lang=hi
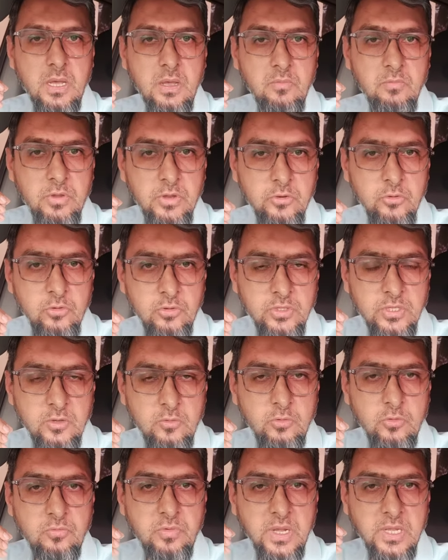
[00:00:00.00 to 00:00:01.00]
वीडियो से
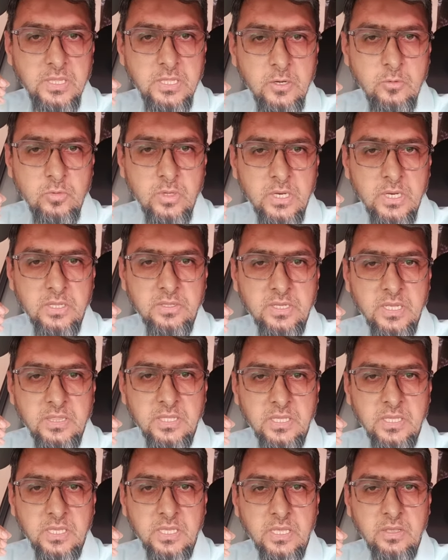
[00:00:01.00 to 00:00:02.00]
कुछ फ़ायदा उठाना
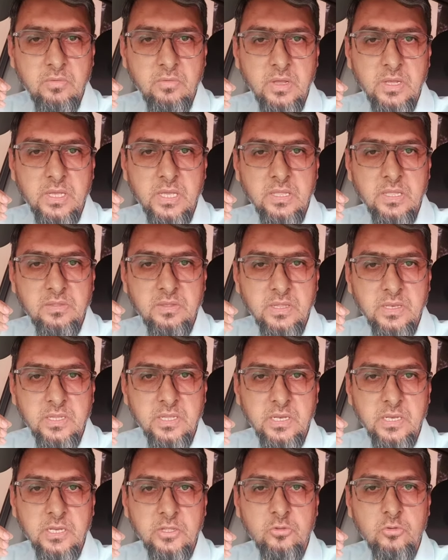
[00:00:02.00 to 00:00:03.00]
चाहते हैं वाकई
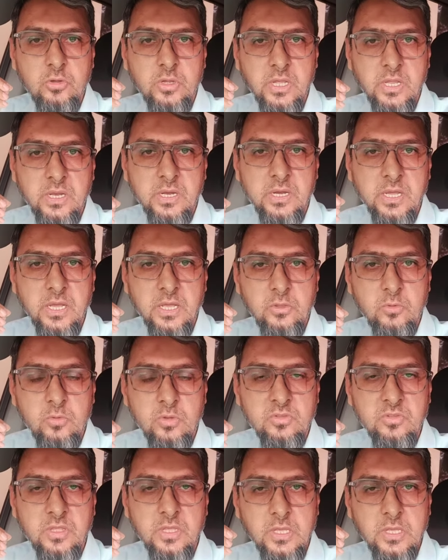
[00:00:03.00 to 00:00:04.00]
जेन्यनली जो कनाडा
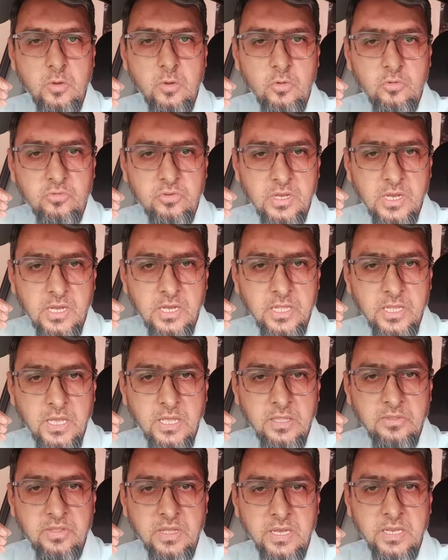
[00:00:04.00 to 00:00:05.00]
यूएसए एस ऑस्ट्रेलिया
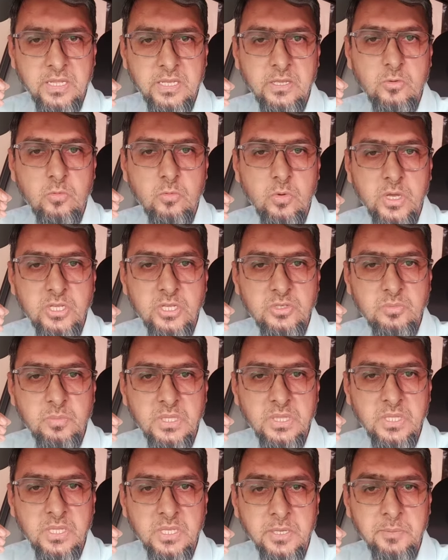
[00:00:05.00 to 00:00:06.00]
जाने के
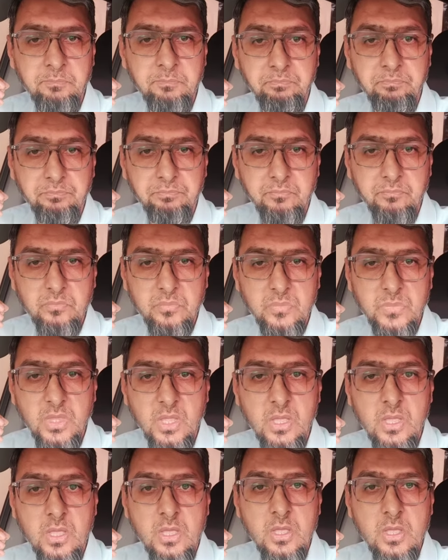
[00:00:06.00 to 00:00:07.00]
ख्वाहिशमंद है
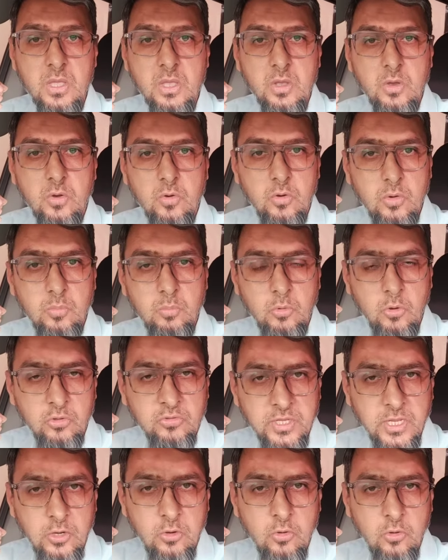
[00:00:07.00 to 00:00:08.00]
और बहुत
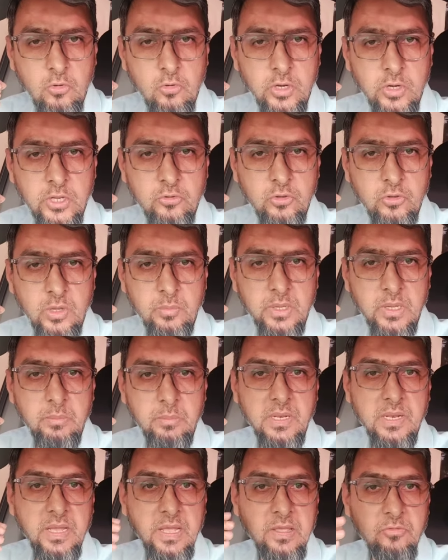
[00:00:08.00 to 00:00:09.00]
से लोगों ने जो है मैं अभी
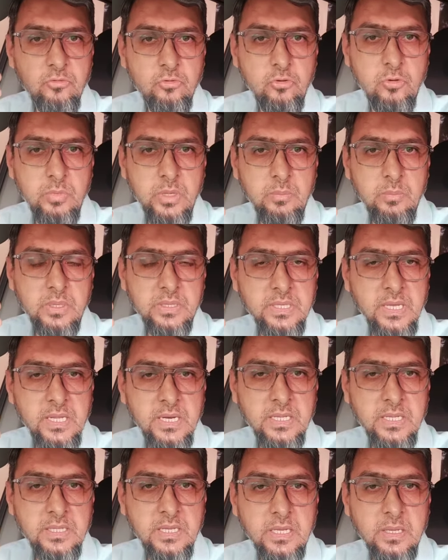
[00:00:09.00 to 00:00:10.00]
लाइव शो में ही बता
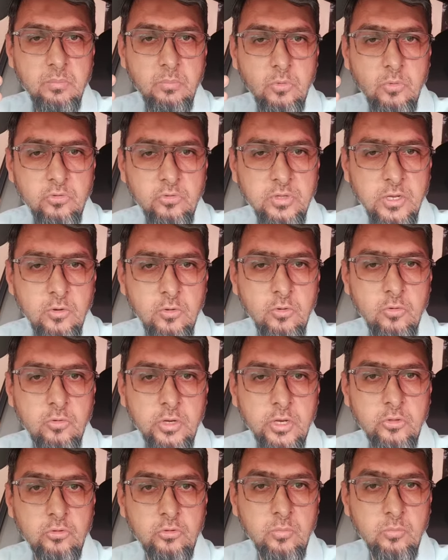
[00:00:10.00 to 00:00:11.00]
रहा था कि बहुत से लोगों
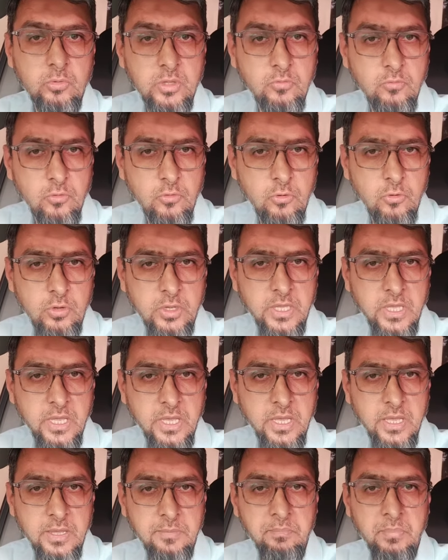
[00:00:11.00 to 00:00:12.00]
ने जो है मुझे फॉलो
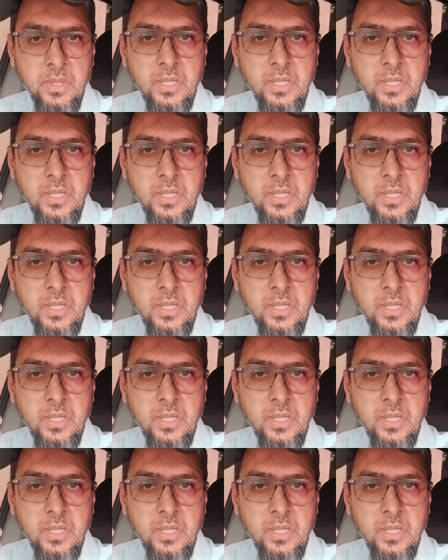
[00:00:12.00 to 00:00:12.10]
किया है